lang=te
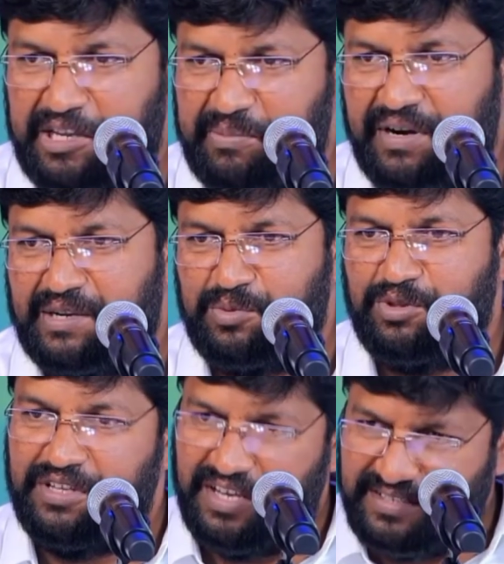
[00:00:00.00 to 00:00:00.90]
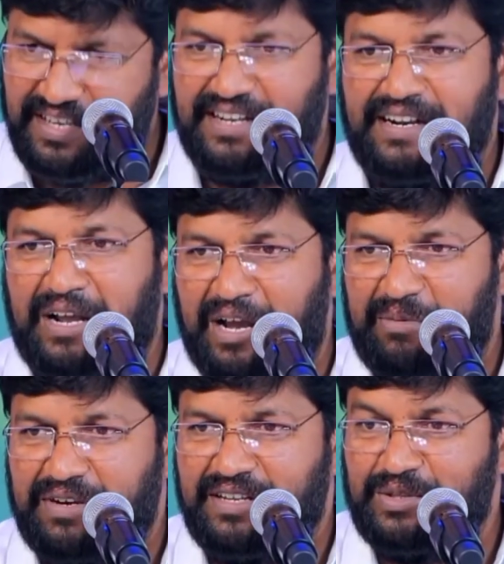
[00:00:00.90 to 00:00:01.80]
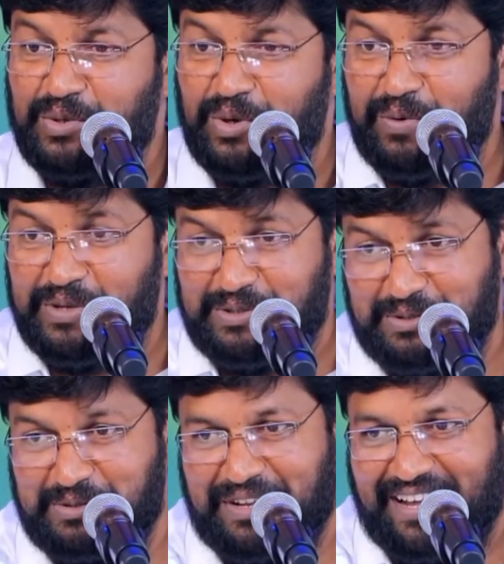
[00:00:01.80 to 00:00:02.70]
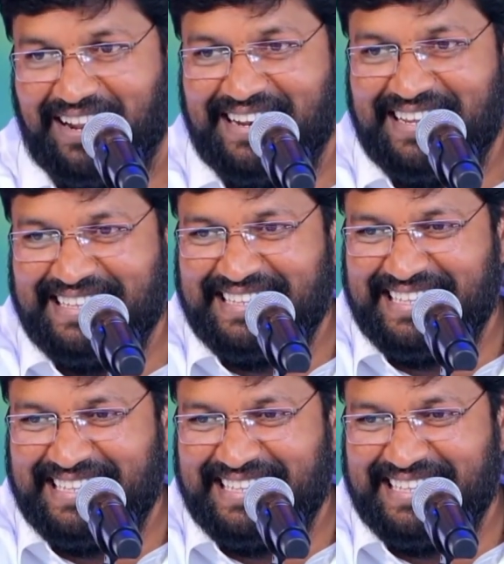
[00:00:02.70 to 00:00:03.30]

ఈ మాట ముందు ఏసై అన్నాడు కాబట్టి ఇదిగో వచ్చుచున్నానని